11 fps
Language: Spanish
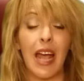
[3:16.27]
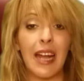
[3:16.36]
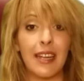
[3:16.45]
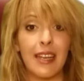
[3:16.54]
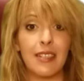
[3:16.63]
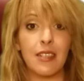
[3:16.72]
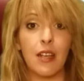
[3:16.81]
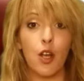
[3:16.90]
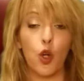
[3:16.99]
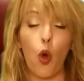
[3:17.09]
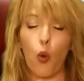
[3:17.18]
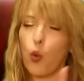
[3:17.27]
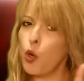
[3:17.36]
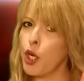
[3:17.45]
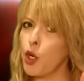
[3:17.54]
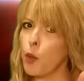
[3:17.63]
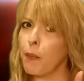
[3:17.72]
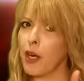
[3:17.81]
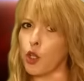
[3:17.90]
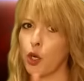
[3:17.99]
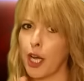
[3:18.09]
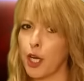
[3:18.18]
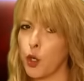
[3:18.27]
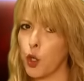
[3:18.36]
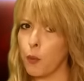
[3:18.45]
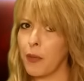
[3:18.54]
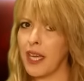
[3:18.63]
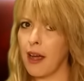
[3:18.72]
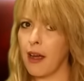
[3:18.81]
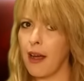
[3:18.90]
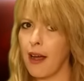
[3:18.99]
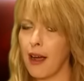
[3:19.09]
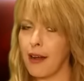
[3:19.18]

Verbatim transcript: Aries, no, uy, no, perdón, la economía,